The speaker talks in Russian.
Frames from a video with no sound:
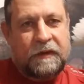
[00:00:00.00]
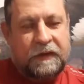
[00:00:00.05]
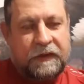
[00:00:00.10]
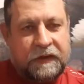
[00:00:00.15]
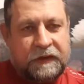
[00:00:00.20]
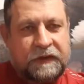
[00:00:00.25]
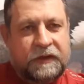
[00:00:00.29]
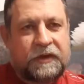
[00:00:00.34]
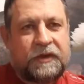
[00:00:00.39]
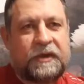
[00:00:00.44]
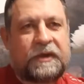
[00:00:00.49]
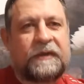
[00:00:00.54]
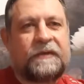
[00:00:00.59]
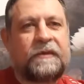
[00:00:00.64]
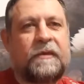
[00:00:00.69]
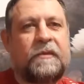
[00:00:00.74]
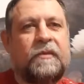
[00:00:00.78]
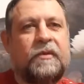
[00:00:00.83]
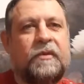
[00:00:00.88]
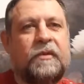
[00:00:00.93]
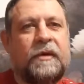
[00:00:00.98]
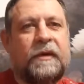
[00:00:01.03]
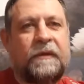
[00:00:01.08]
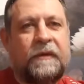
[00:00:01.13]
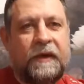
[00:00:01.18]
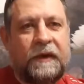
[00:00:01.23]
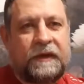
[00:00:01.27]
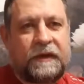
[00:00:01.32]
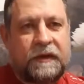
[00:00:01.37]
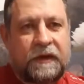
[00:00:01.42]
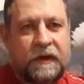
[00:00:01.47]
Я сейчас вам буду
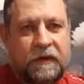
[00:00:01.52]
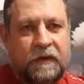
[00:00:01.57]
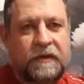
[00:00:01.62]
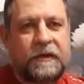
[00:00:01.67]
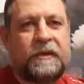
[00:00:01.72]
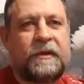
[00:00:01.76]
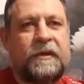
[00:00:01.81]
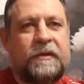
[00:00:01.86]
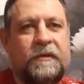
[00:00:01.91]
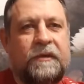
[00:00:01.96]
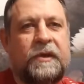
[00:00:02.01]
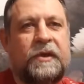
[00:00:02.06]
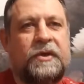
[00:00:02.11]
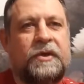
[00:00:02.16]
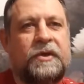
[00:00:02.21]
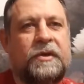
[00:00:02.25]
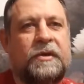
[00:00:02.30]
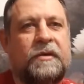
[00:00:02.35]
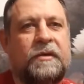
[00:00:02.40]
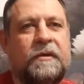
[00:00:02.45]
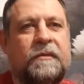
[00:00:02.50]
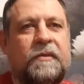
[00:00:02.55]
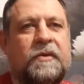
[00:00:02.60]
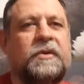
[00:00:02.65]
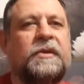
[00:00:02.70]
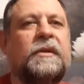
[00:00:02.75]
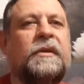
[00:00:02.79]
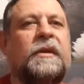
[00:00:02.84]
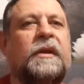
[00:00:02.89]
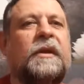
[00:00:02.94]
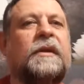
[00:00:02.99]
говорить серьезные вещи.
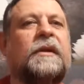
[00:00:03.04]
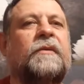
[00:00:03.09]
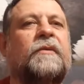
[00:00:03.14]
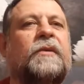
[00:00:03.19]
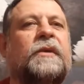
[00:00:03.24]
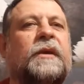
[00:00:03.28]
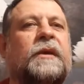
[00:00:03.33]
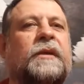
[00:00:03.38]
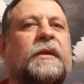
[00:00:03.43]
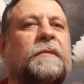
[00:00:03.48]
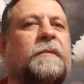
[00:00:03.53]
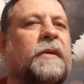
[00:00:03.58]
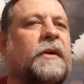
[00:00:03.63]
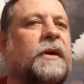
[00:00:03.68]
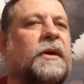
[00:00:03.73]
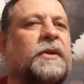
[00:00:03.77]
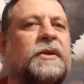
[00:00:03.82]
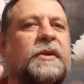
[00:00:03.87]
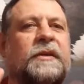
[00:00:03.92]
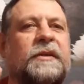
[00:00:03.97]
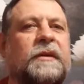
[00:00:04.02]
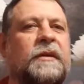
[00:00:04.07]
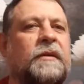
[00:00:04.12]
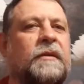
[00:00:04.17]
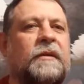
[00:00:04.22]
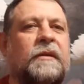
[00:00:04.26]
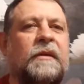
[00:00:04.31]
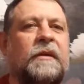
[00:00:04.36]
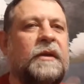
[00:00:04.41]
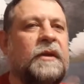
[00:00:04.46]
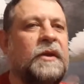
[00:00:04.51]
Может, для кого-то это покажется
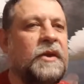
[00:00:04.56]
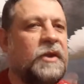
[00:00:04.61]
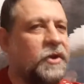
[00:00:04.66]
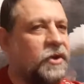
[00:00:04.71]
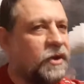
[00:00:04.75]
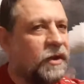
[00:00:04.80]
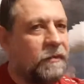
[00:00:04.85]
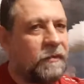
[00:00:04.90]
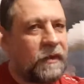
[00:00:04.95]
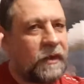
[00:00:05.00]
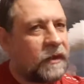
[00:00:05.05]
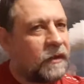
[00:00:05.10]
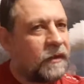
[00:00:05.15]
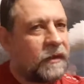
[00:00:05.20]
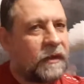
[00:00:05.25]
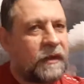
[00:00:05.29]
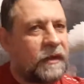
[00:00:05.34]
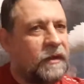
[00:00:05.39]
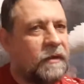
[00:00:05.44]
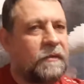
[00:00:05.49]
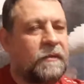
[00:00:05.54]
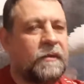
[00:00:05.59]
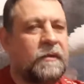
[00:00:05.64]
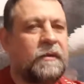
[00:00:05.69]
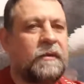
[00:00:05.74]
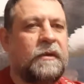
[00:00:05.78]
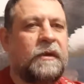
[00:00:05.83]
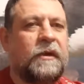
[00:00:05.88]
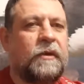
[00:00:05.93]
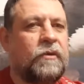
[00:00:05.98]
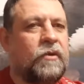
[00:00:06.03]
чем-то
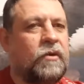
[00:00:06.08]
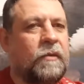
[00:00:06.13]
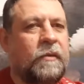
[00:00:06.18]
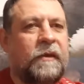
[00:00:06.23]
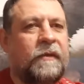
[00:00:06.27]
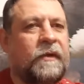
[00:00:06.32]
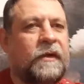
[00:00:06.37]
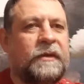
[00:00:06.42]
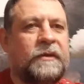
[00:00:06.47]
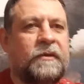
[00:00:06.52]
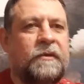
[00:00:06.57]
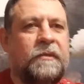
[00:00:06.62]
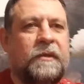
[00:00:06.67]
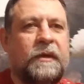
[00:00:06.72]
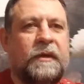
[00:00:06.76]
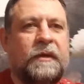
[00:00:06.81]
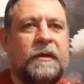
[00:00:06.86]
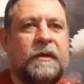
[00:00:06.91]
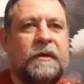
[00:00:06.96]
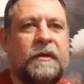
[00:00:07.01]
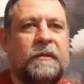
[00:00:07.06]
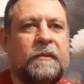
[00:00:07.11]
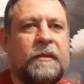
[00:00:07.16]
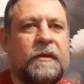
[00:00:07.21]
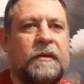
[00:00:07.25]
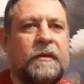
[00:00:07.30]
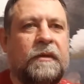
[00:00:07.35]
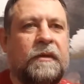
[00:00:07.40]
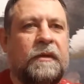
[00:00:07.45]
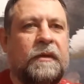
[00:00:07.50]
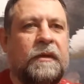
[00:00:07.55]
таким неудобовразумительным,
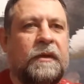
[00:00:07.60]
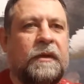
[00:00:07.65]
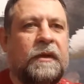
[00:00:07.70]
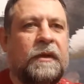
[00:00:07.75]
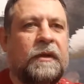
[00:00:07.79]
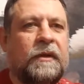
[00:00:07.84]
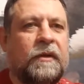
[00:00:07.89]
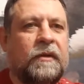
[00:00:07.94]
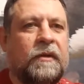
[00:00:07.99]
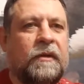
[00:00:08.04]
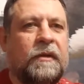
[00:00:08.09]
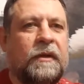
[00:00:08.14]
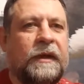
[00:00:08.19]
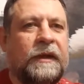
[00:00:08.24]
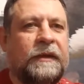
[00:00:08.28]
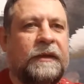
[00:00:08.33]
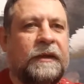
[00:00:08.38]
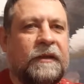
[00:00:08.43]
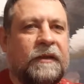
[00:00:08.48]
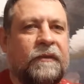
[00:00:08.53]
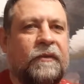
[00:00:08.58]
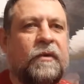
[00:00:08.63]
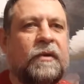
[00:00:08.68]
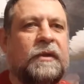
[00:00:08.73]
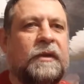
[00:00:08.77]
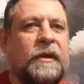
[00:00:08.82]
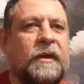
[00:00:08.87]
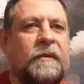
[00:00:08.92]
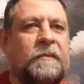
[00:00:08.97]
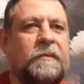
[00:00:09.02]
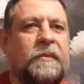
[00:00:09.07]
но это
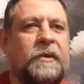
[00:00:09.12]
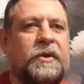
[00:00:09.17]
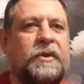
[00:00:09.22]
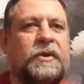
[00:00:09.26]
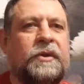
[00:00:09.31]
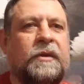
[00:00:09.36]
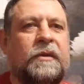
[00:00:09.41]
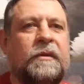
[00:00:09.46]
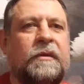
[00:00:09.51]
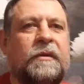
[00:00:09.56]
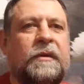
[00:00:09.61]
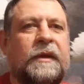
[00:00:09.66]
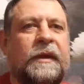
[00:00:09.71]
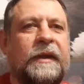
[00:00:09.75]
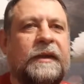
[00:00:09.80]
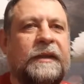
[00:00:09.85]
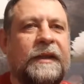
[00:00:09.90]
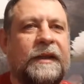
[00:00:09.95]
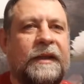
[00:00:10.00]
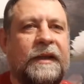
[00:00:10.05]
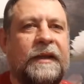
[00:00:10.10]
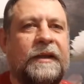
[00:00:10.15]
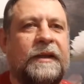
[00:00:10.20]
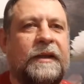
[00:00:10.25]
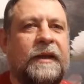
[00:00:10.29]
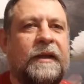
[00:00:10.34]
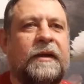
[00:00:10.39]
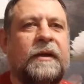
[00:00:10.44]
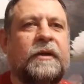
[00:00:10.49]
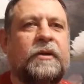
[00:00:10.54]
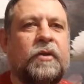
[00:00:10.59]
твердая пища. Это для
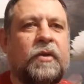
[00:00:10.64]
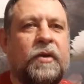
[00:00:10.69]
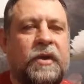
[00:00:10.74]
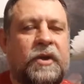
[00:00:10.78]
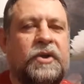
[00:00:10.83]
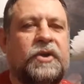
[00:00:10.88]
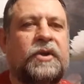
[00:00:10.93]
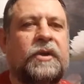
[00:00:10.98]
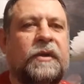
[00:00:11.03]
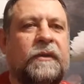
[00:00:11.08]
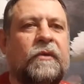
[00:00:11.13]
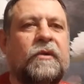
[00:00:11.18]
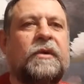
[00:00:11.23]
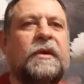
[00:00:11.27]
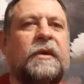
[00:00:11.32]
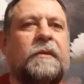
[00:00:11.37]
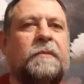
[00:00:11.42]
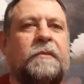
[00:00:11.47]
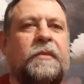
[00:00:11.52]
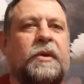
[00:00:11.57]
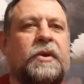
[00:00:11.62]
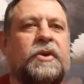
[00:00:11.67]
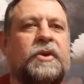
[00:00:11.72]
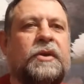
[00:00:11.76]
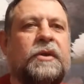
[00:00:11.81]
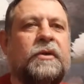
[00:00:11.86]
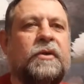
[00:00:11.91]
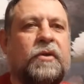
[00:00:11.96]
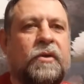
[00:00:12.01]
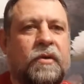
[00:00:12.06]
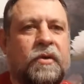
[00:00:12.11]
тех, кто ищет твердой
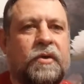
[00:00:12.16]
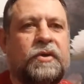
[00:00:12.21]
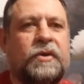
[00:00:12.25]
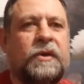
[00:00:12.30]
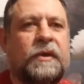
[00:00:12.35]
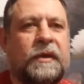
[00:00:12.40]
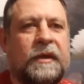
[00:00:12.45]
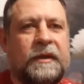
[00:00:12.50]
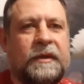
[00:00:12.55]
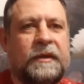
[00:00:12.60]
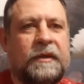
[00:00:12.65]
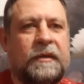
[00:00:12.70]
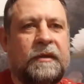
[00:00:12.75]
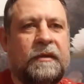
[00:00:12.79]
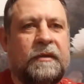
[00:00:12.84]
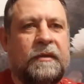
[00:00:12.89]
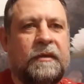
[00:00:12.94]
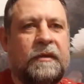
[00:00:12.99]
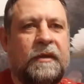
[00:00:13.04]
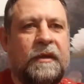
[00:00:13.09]
пищи, кто хочет расти.